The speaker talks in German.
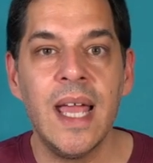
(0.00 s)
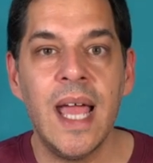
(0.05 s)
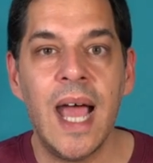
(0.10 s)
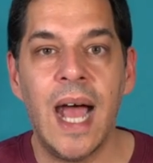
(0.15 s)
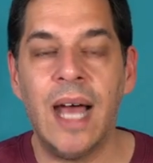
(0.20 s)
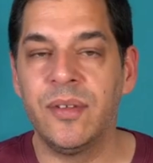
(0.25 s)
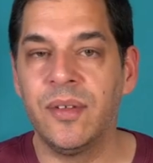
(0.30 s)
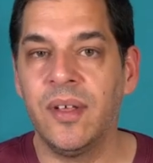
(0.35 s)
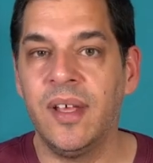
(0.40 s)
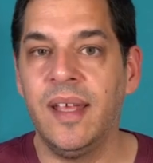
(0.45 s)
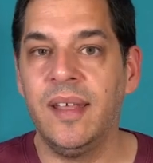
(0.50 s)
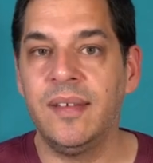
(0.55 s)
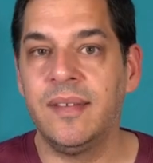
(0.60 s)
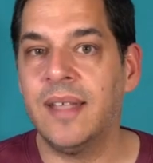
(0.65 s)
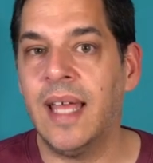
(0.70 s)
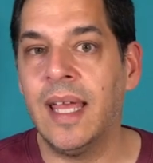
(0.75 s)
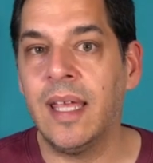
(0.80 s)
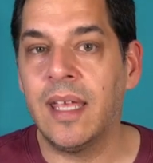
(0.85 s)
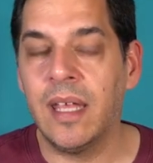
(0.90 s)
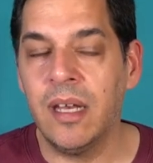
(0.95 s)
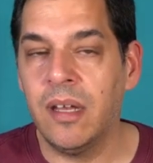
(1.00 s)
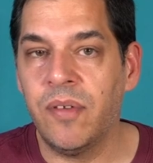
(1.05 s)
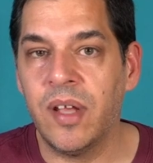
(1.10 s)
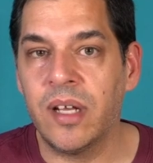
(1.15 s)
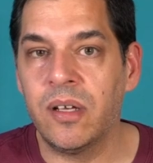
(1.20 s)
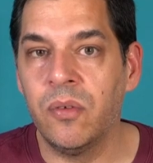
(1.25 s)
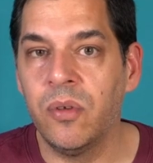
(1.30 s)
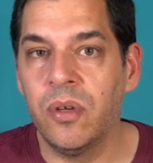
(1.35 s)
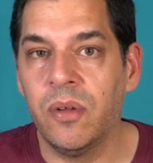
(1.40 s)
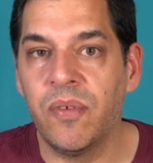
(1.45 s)
Also ist es eigentlich im
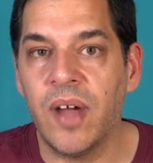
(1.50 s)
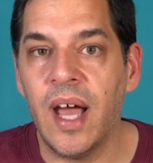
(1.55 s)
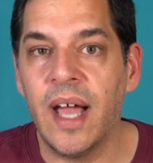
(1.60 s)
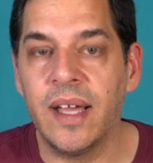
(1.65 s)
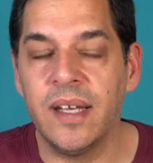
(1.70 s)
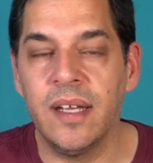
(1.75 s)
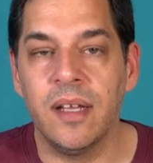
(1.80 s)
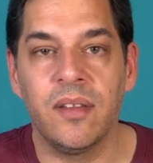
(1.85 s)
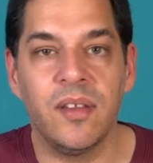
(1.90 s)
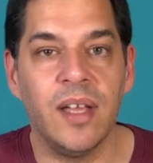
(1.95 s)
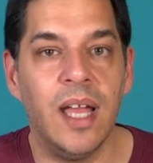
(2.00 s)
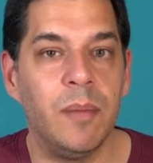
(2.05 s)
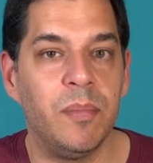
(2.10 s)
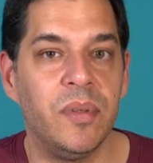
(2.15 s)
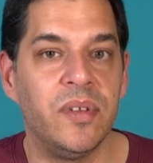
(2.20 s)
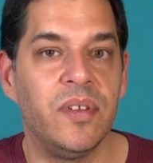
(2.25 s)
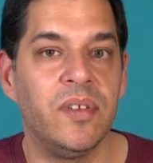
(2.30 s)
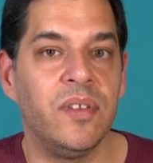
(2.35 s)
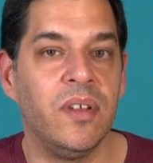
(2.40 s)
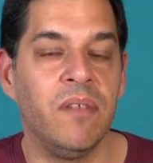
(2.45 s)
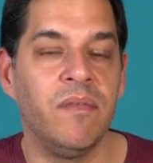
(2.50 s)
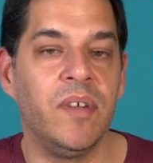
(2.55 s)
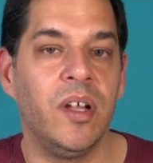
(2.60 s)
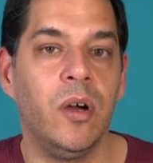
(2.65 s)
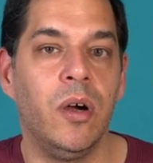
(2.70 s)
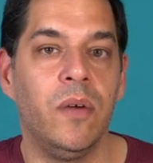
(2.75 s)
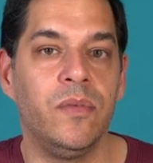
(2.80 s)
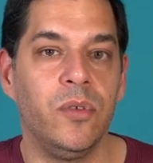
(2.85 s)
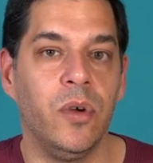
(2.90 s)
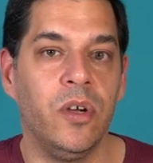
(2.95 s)
Endeffekt nur eine Frage der Zeit, bis das irgendwann
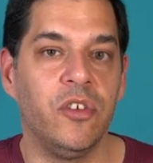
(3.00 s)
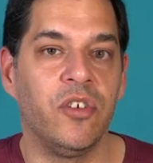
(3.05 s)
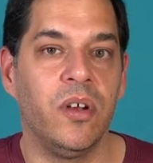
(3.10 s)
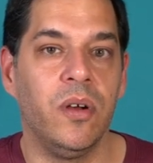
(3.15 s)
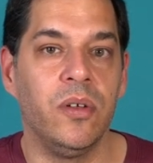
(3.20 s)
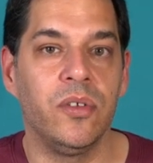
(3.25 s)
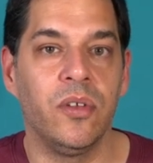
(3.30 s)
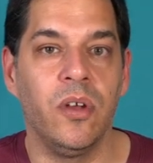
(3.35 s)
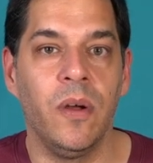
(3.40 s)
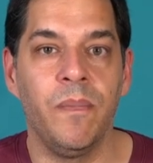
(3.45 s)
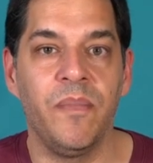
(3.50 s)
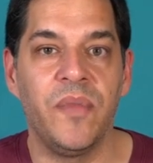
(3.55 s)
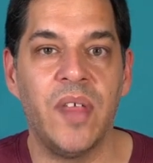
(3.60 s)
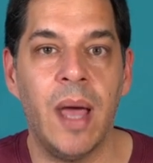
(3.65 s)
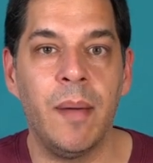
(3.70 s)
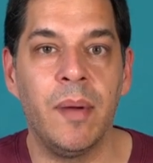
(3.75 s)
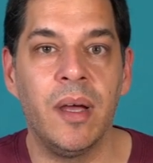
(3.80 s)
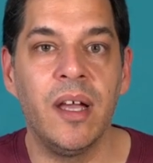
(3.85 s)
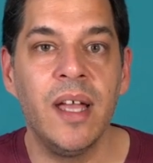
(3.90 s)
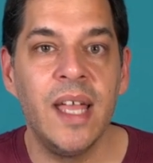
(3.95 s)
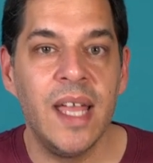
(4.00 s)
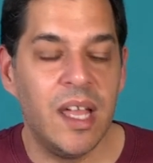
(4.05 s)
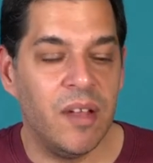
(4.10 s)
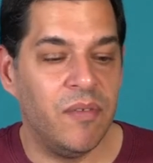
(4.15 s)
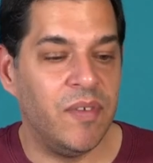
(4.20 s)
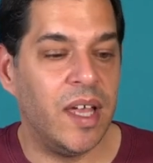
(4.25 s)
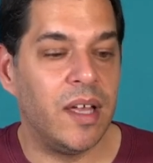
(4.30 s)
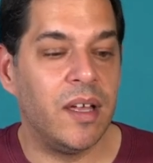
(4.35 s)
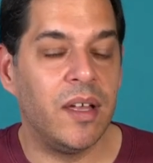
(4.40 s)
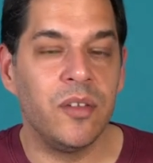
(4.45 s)
auch auf Deutsch rauskommt. Aber
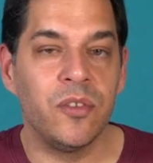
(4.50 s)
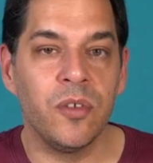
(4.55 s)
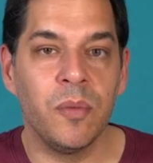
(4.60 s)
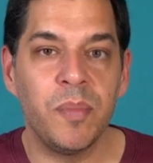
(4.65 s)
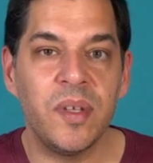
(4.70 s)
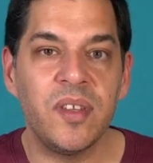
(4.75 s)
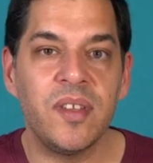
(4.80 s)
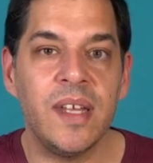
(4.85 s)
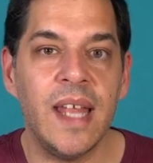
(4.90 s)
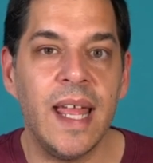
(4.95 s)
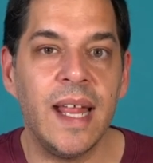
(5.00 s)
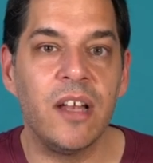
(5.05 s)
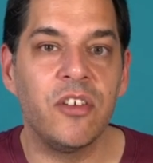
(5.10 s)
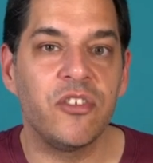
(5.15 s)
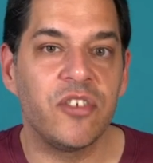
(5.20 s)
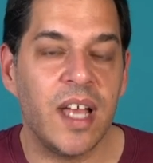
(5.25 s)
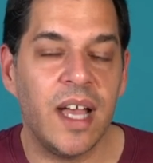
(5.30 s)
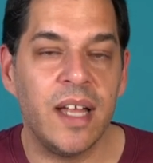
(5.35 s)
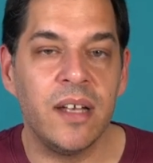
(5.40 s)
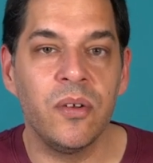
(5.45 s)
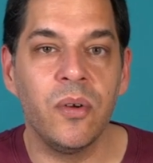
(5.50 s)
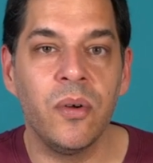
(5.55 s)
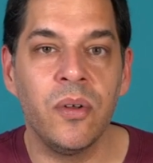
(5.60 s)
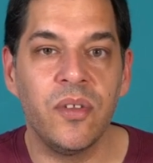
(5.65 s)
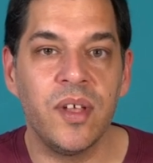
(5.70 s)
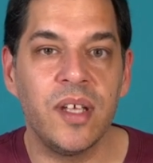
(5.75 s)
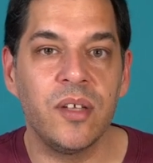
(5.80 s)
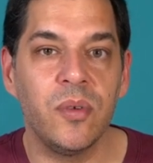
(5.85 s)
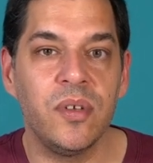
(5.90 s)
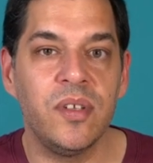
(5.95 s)
wer so ein bisschen Englisch kann und
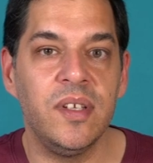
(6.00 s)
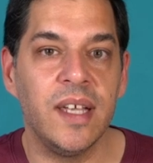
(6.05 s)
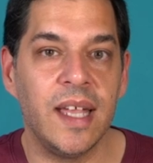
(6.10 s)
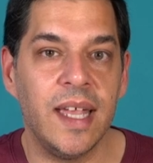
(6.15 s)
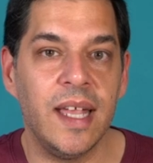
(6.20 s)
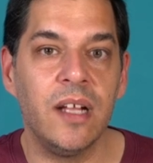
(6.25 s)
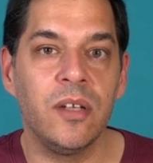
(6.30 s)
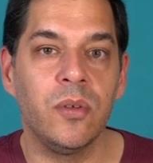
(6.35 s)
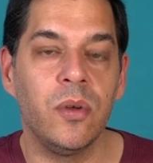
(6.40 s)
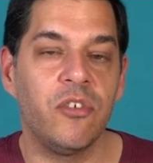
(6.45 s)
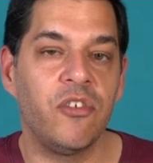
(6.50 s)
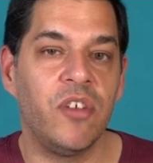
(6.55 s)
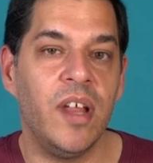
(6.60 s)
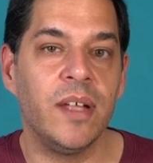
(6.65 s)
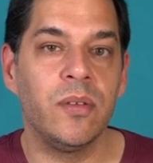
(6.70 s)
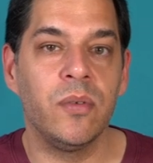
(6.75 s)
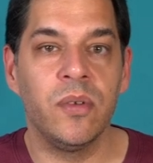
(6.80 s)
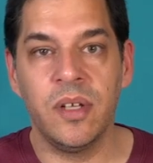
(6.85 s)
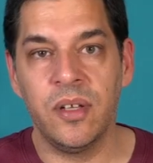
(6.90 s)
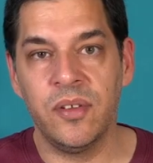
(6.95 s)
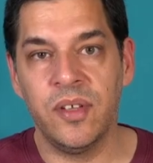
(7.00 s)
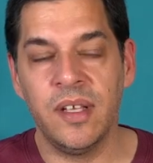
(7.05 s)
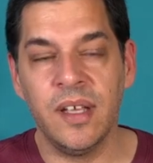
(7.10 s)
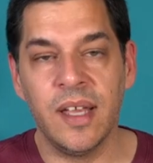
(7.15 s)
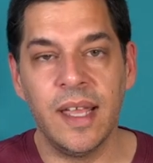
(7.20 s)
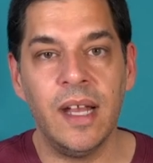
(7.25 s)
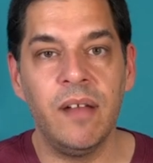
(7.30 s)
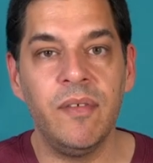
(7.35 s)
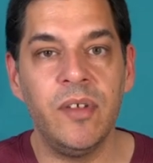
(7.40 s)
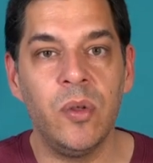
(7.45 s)
sich durch die Regel durchschlägt oder sich ein
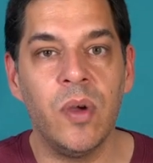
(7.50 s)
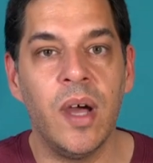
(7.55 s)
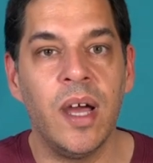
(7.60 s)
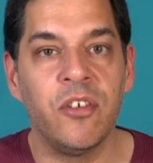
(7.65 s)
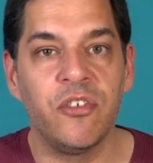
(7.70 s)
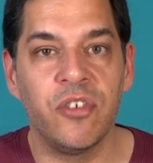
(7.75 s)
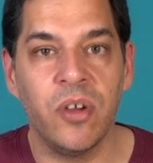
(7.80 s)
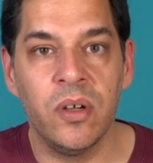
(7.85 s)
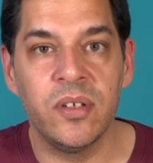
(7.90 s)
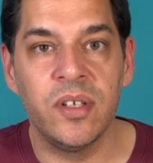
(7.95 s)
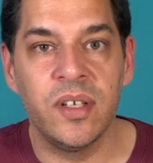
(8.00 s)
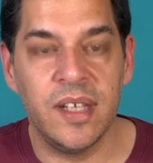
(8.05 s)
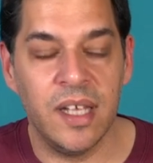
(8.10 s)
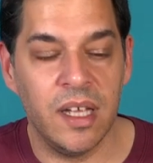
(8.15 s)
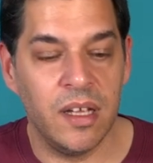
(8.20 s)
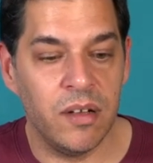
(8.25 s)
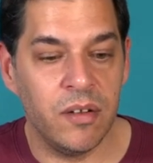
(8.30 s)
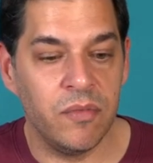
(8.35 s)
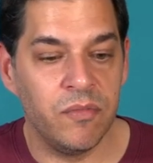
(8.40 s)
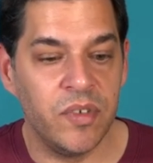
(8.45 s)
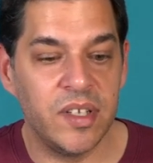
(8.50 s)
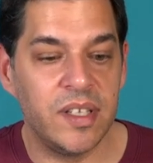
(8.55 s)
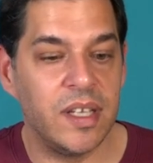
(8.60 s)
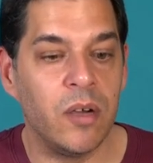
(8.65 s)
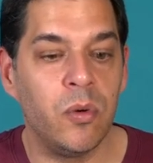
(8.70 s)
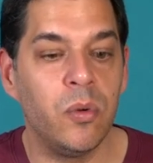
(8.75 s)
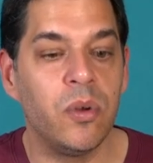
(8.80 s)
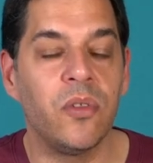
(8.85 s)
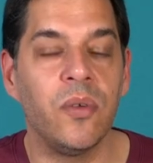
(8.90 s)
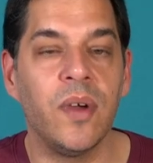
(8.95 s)
Regelvideo anschaut, der wird da
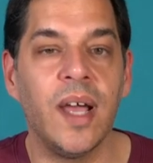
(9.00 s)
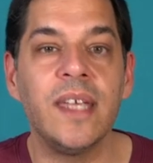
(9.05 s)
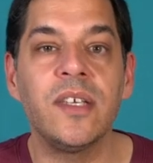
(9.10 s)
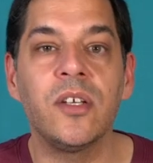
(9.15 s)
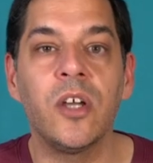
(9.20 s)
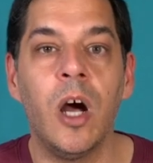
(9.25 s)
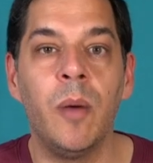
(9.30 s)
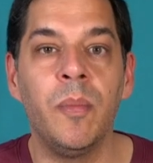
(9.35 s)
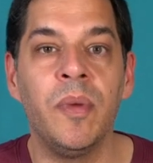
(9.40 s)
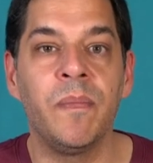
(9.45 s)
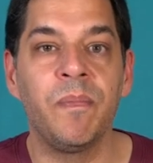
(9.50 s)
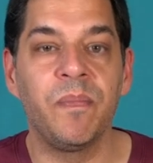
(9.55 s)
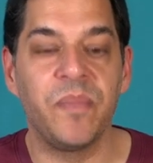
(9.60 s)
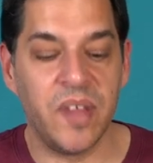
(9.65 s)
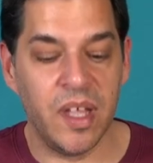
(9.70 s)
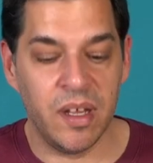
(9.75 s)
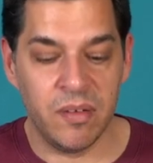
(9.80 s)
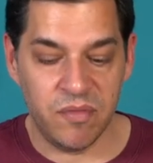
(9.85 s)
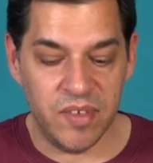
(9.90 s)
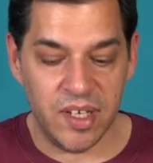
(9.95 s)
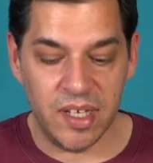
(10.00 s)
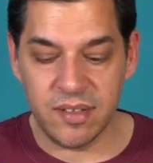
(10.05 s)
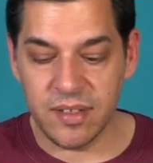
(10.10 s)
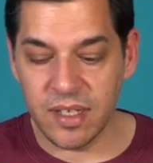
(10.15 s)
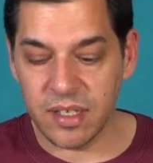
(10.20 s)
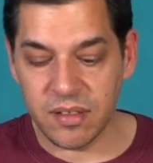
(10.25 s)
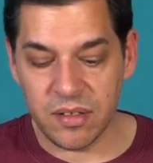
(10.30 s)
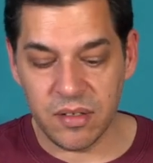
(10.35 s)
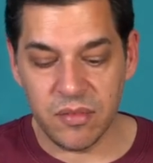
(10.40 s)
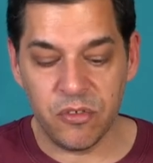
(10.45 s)
gut zurechtkommen, denn wie
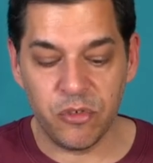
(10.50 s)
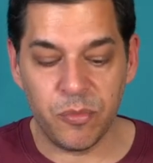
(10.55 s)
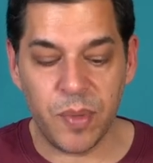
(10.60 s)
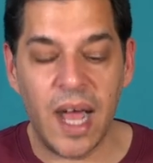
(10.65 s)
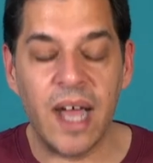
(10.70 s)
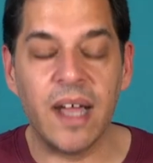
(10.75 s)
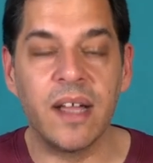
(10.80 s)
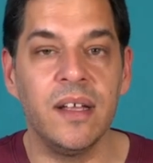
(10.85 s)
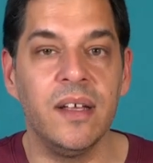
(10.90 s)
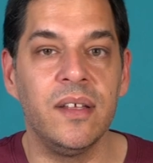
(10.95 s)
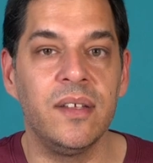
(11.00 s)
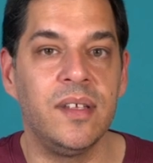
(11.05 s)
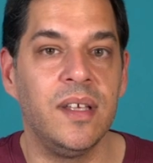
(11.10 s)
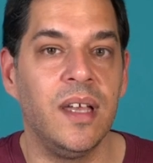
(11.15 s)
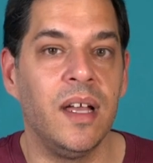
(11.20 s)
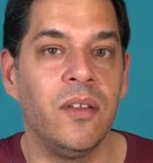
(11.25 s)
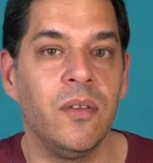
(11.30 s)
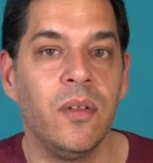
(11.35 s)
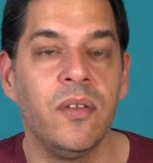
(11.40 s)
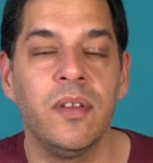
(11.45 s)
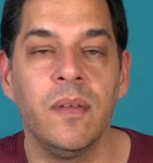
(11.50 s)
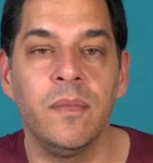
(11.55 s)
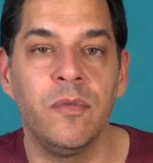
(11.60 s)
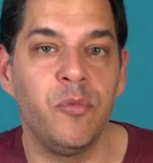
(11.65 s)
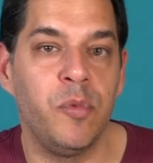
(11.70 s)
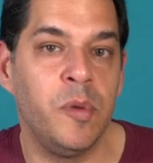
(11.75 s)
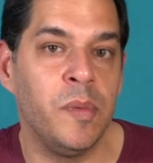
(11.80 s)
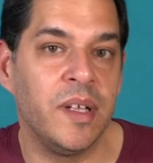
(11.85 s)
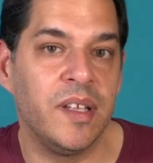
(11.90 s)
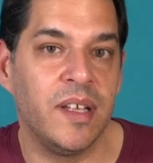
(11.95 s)
gesagt, Sprache ist hier ansonsten auf dem
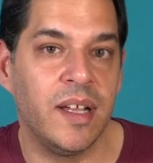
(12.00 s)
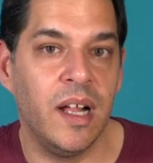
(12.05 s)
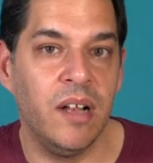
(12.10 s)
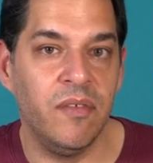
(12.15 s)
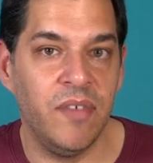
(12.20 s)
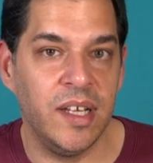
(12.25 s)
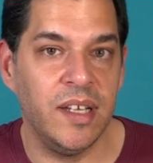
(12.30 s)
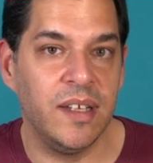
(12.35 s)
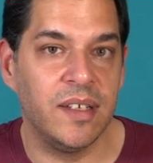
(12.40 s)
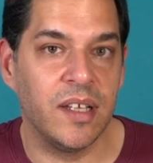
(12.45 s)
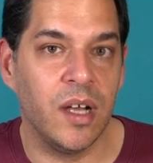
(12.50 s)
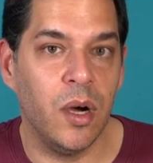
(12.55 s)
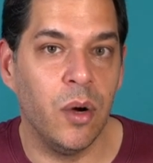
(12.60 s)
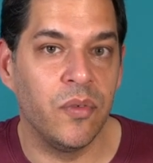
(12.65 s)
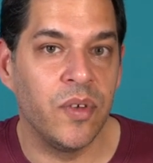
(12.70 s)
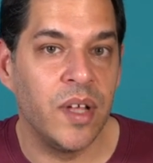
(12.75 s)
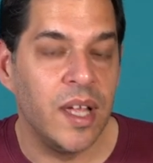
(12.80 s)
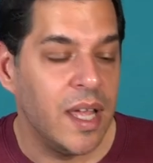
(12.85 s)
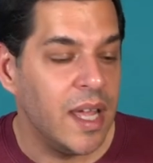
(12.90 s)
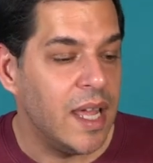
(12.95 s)
Spielmaterial wenig drauf.